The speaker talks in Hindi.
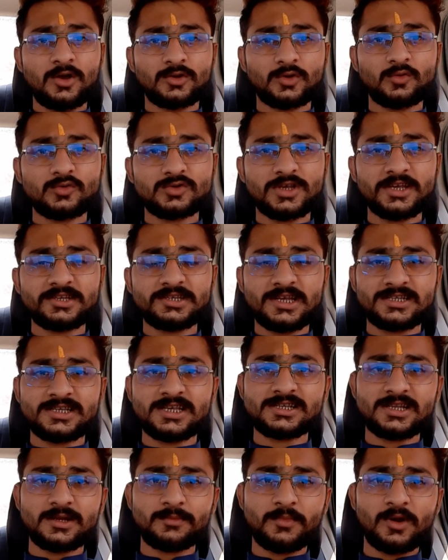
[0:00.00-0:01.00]
तो उसके
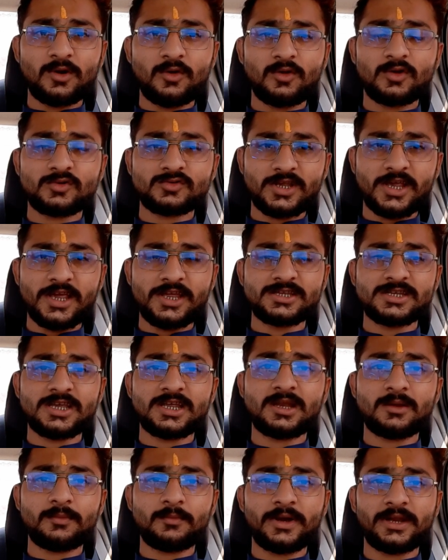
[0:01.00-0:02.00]
चेसिस नंबर और उसके
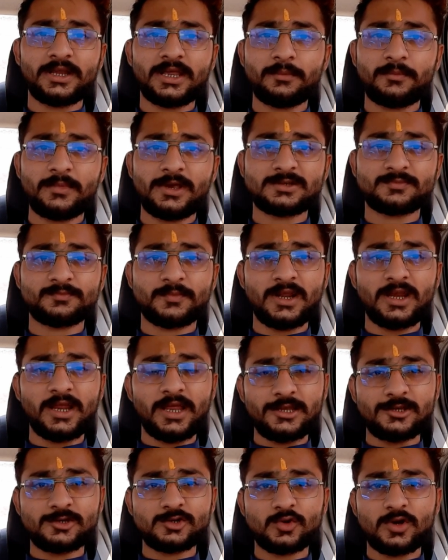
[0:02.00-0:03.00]
इंजन नंबर के बेस पर
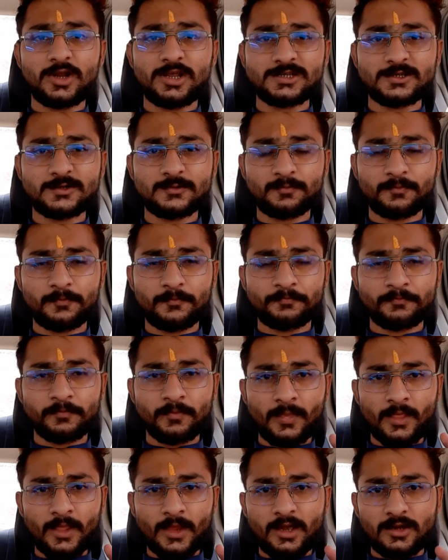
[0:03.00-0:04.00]
इंश्योरेंस
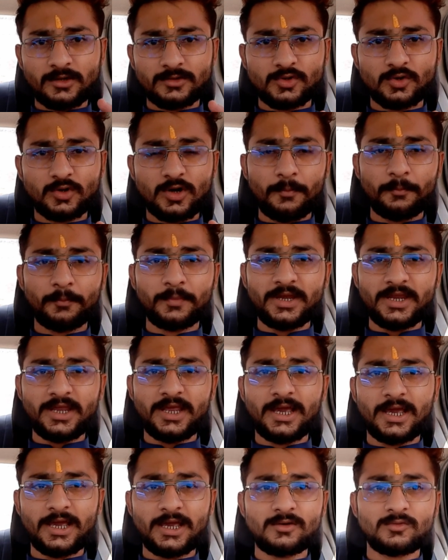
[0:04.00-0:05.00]
जो कंपनी
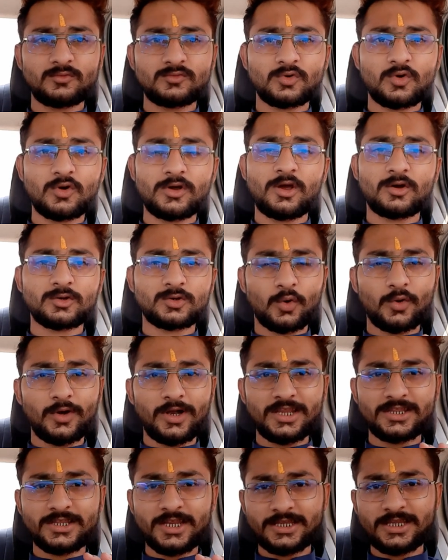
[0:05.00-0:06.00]
है उनको ये
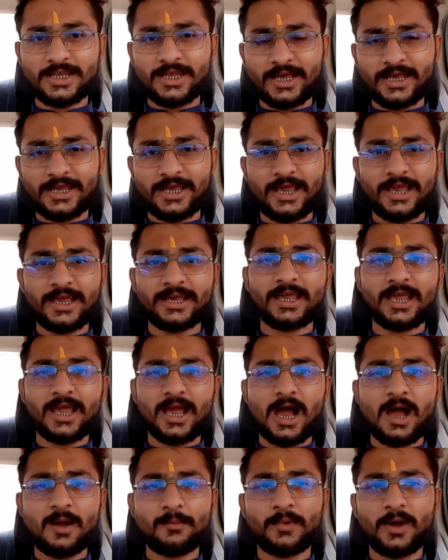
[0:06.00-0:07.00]
अथॉरिटी दे दी गई है कि
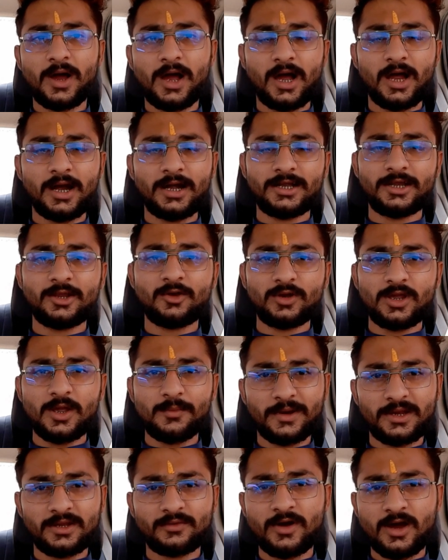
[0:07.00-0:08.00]
आप आर के
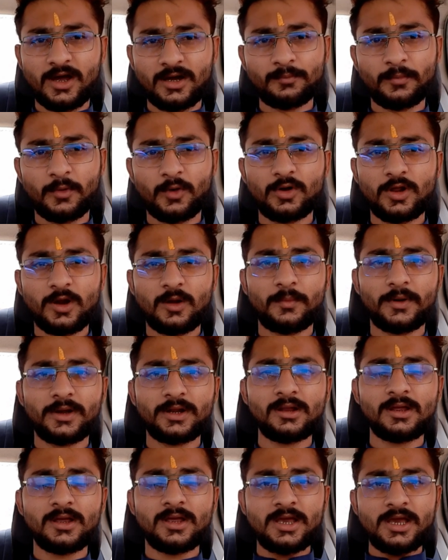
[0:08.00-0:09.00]
परिवहन पोर्टल
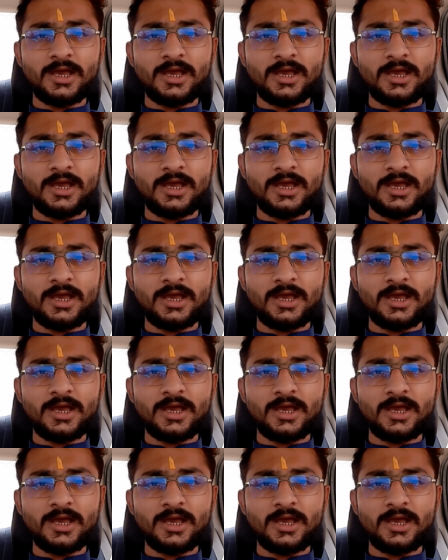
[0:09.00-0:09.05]
पर